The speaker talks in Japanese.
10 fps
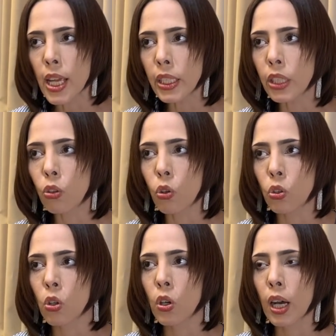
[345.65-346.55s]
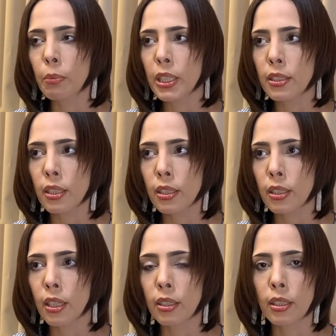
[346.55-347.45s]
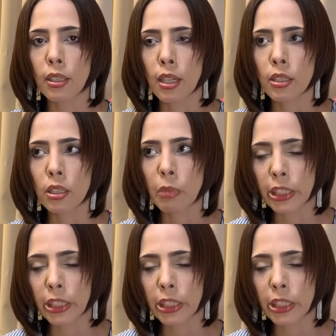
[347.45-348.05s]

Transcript: 常にこの安倍政権に対する、